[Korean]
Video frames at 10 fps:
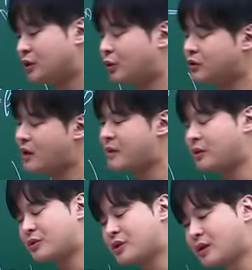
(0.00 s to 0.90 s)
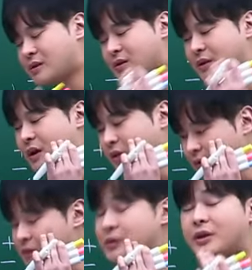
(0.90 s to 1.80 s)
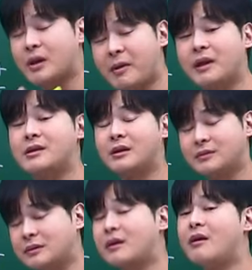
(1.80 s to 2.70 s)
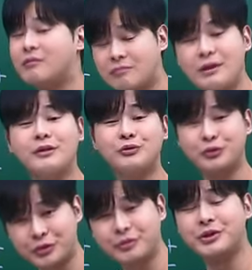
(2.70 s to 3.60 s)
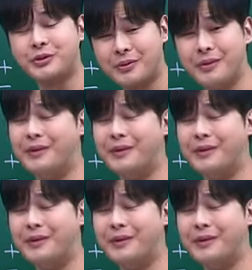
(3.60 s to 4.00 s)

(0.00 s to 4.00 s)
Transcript: 이거는 아마 이렇지 않았을까? 그래서 이렇게 말하지 않았을까? 그냥 추측이죠.